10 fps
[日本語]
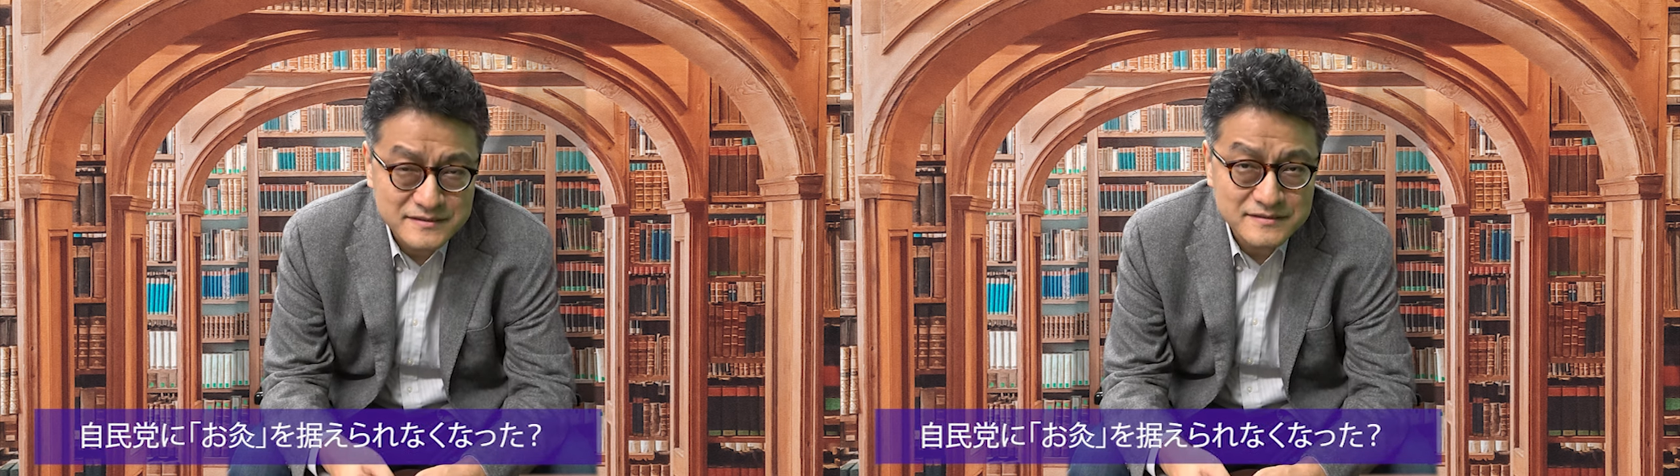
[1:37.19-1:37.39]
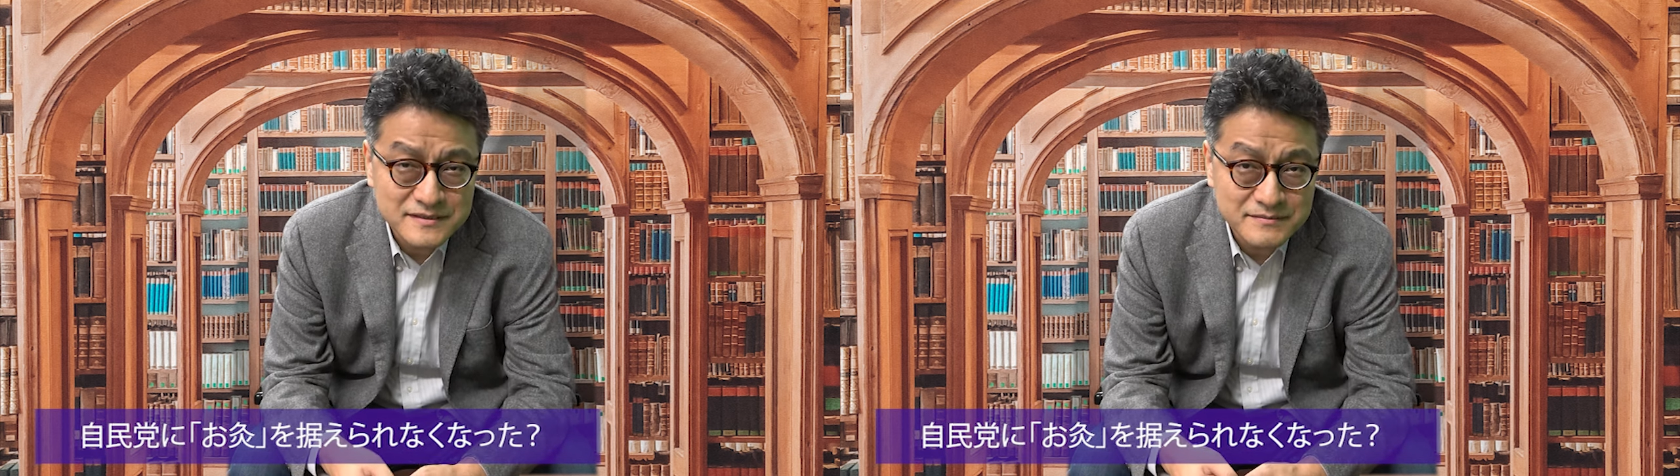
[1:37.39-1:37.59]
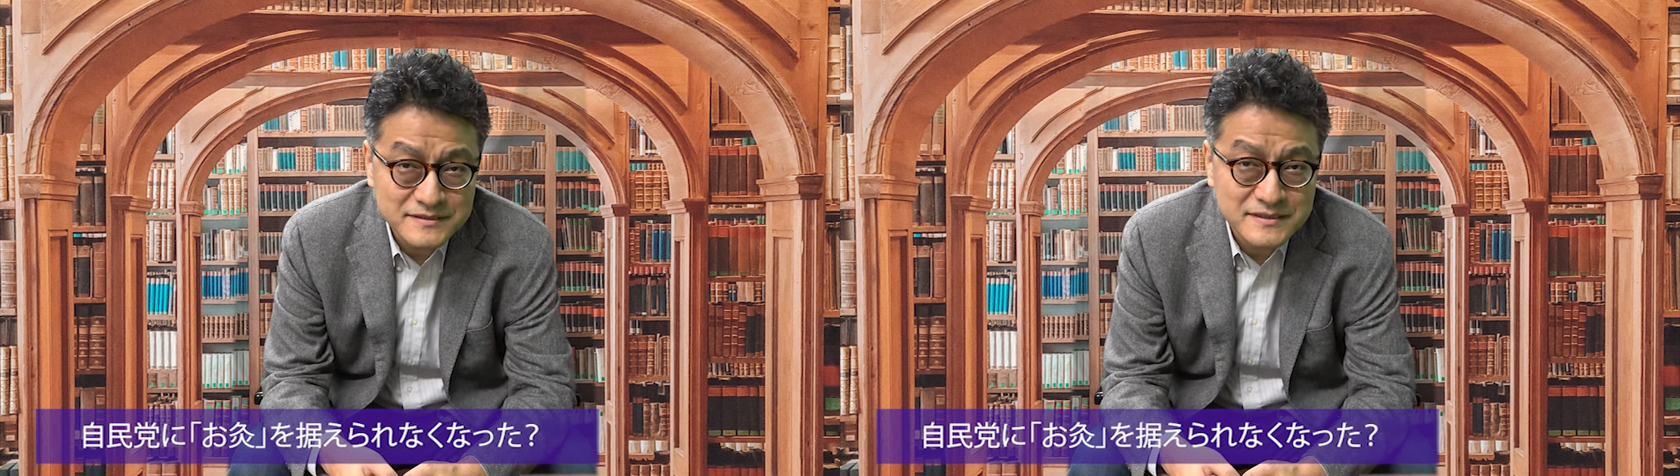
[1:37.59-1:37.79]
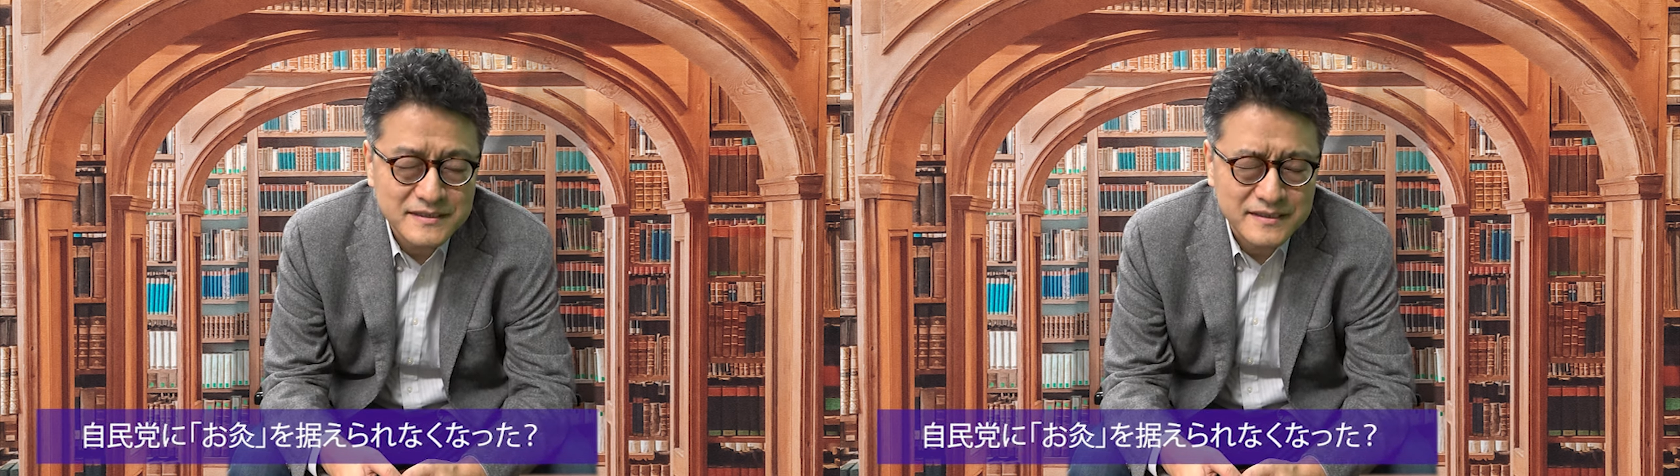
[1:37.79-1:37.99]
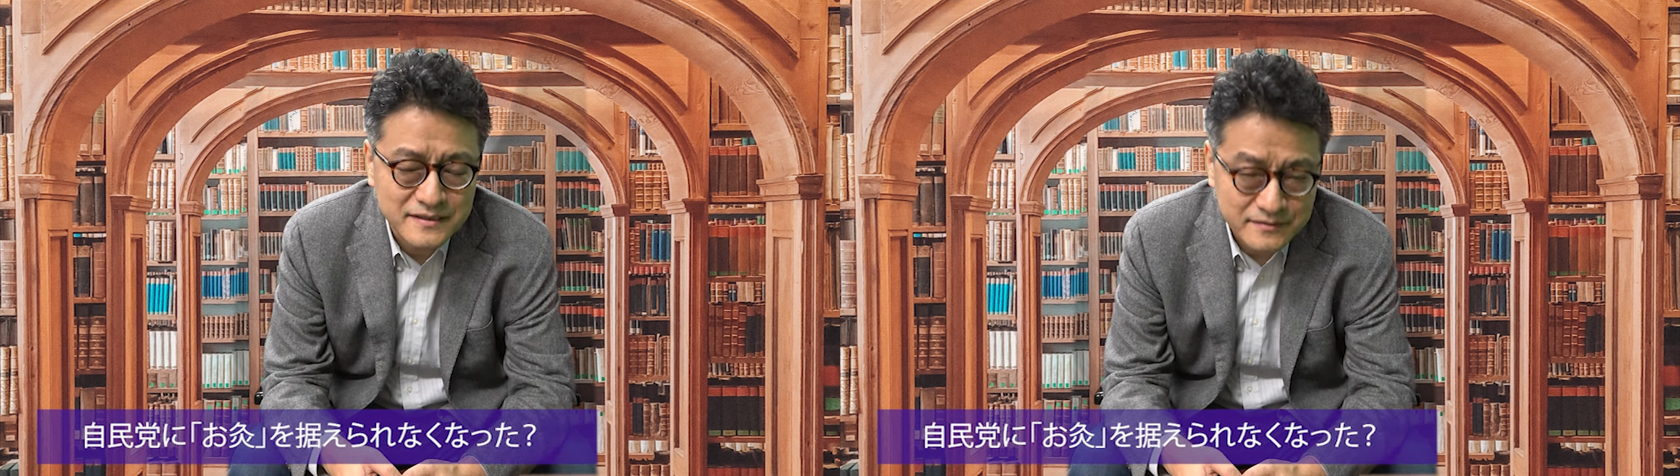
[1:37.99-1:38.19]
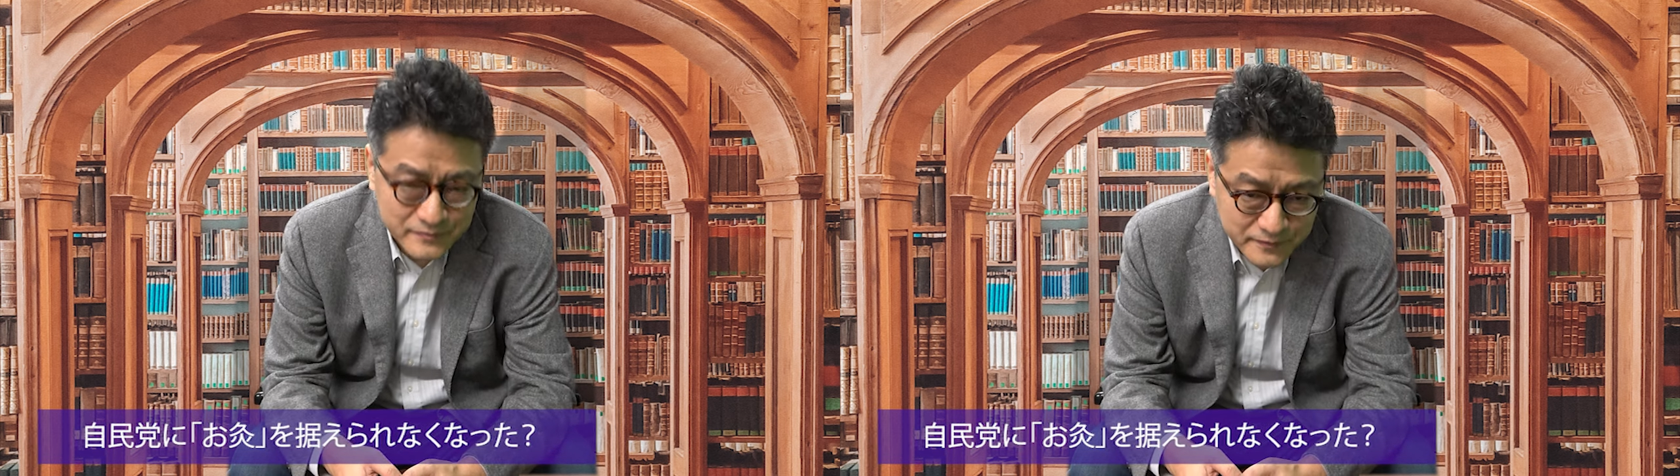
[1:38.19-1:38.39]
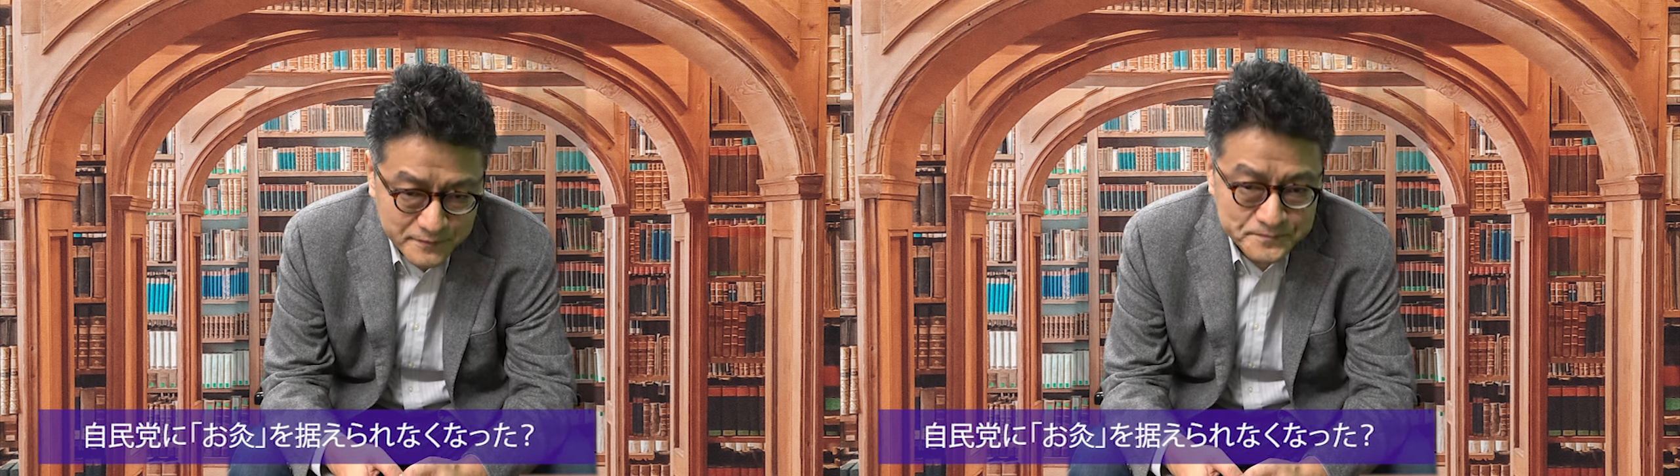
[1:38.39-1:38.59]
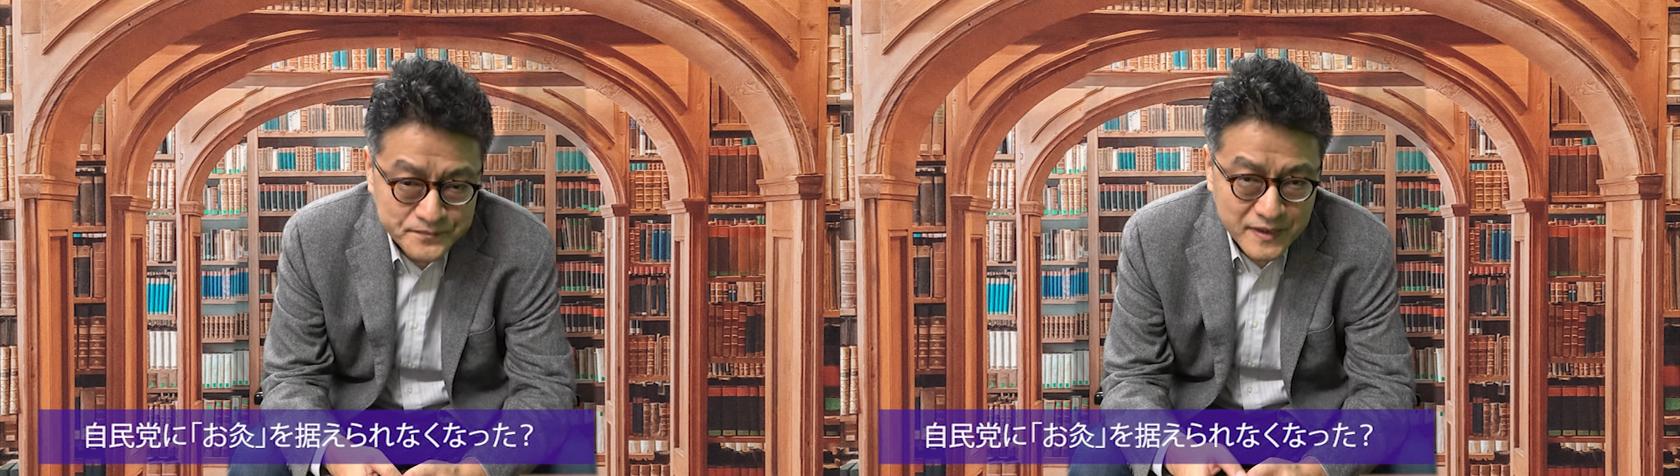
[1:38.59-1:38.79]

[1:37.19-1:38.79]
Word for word: 続けましたけれども、